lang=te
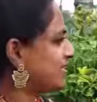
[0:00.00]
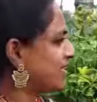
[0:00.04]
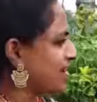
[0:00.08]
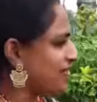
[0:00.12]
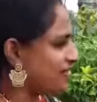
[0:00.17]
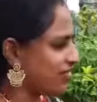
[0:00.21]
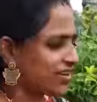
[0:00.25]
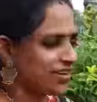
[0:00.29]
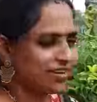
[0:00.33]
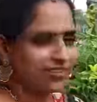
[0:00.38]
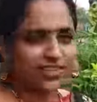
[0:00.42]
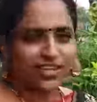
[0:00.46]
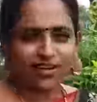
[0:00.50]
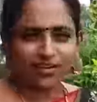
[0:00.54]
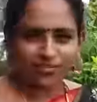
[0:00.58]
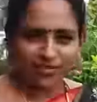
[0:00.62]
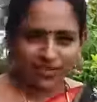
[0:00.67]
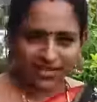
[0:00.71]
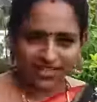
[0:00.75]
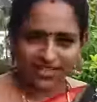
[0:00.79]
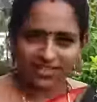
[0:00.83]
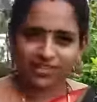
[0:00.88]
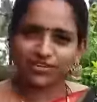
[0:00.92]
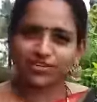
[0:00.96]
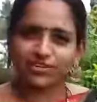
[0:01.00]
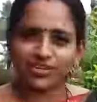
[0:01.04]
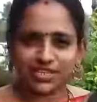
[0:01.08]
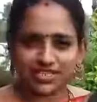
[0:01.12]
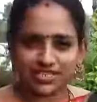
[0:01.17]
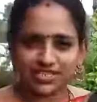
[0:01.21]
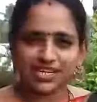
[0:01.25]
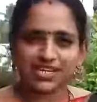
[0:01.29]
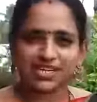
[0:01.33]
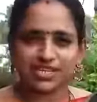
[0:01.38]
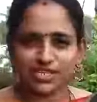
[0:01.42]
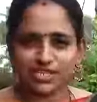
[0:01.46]
ఎవరెక్కుతారో వీళ్ళిద్దరూ
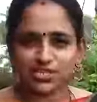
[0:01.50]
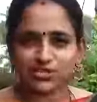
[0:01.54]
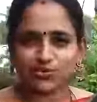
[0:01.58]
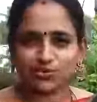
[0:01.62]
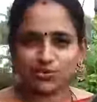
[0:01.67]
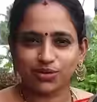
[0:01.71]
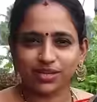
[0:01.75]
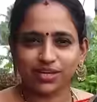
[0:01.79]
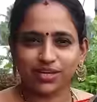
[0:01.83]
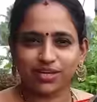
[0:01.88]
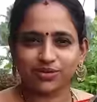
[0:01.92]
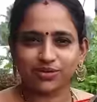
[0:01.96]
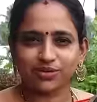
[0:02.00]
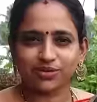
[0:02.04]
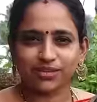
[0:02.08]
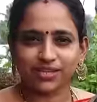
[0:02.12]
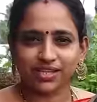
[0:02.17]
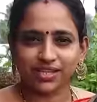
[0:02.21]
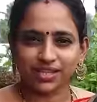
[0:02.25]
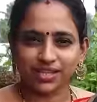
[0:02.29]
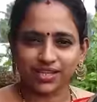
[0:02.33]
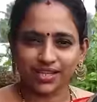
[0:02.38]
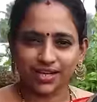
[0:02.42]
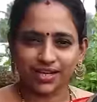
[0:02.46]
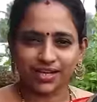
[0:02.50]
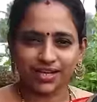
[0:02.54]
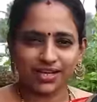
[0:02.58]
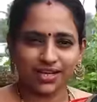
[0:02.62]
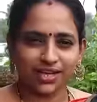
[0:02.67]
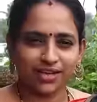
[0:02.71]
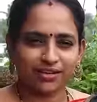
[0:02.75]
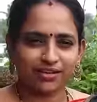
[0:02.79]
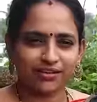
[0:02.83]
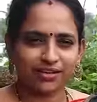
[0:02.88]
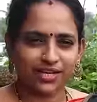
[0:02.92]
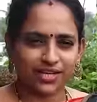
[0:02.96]
డిసైడ్ చేసుకుంటారు
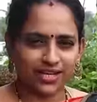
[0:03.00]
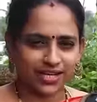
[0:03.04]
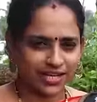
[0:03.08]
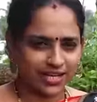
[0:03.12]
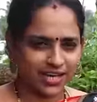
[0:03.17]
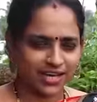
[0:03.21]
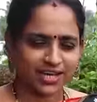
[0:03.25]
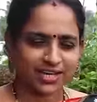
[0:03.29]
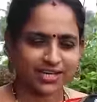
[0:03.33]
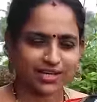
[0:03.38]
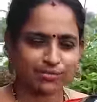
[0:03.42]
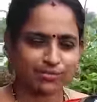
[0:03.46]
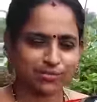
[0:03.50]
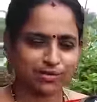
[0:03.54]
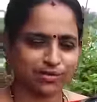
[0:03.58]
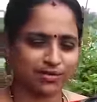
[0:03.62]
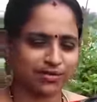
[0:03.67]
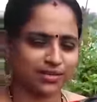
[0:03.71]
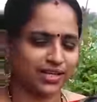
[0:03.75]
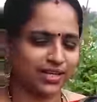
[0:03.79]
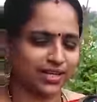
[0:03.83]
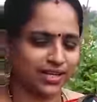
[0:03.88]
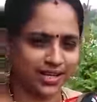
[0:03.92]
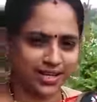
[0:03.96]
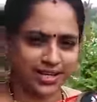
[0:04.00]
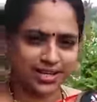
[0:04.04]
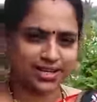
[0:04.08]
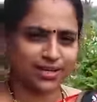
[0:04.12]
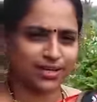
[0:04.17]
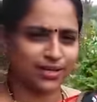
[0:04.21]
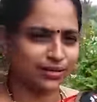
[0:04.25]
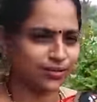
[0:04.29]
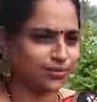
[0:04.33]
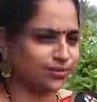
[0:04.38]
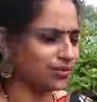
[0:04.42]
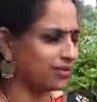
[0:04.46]
ఎందుకంటే ఈయన గారేమో నేను
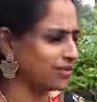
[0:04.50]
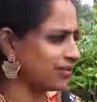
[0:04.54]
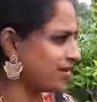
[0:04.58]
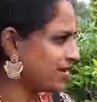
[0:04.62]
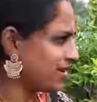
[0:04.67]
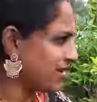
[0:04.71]
ఎక్కలేను